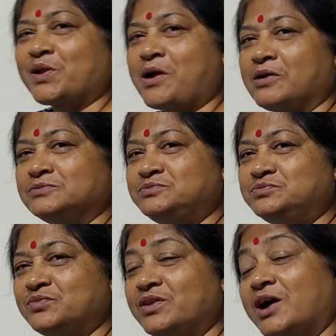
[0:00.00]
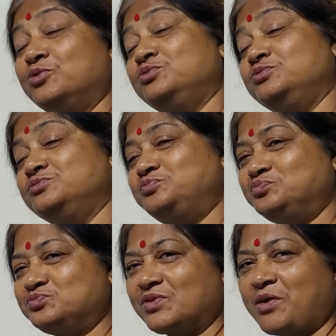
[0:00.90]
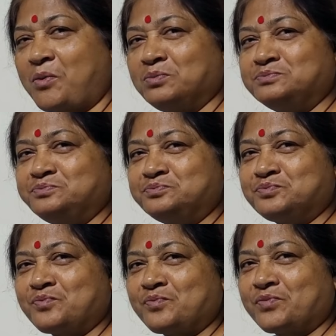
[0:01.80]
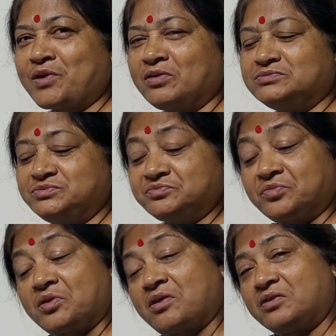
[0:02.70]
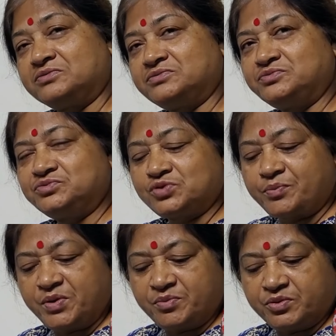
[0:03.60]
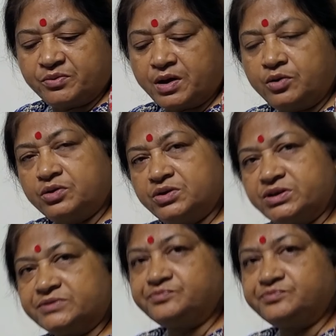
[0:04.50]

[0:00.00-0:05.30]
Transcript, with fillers: মা দারুণ পকোড়াগুলো কেমন পকোড়া না চপের মতন চপের মতন ভালো হচ্ছে